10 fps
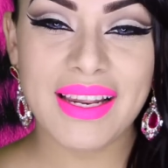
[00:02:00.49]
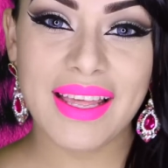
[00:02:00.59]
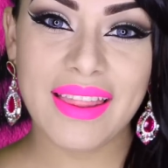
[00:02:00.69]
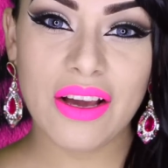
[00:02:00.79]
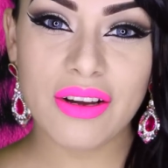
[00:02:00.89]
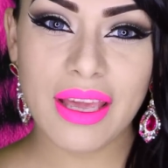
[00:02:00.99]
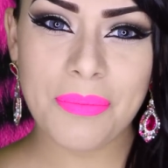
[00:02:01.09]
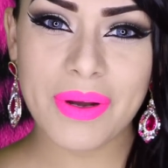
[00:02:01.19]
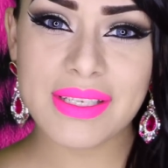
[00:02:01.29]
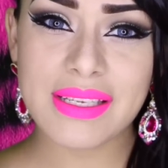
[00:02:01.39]
les digo que
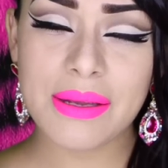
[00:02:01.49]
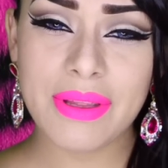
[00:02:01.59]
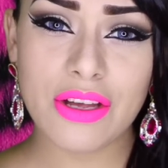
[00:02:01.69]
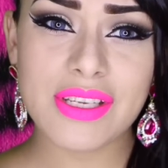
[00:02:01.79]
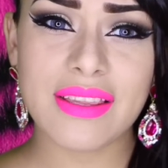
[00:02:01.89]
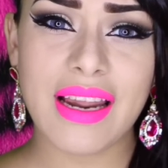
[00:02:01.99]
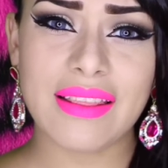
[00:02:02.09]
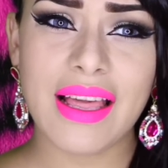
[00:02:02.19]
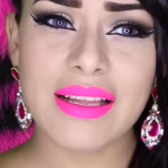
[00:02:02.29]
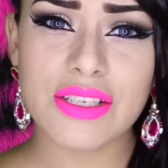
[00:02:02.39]
pues este video se
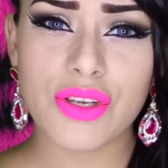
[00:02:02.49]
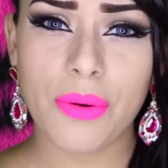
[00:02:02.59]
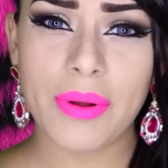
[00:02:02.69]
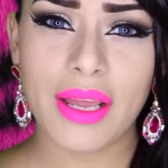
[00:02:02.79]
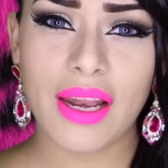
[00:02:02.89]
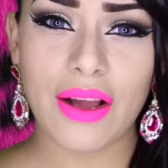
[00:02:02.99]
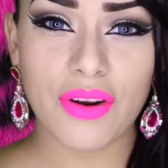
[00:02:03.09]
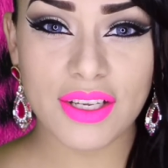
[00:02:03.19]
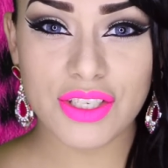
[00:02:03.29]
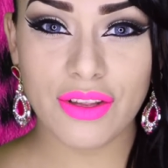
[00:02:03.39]
trata sobre la
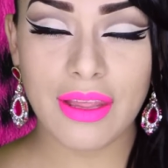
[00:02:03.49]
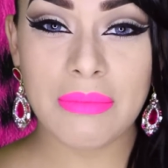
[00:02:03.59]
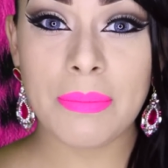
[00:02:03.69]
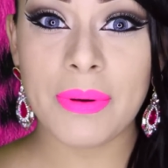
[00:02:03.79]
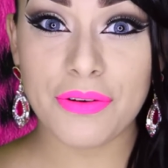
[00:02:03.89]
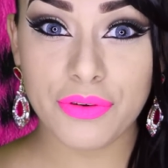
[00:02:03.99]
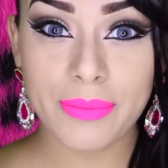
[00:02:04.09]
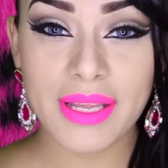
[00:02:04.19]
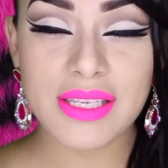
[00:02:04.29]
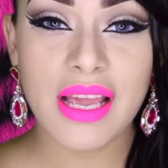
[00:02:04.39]
colección de mis
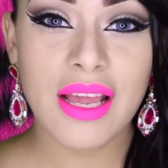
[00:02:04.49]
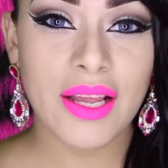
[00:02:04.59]
perfumes,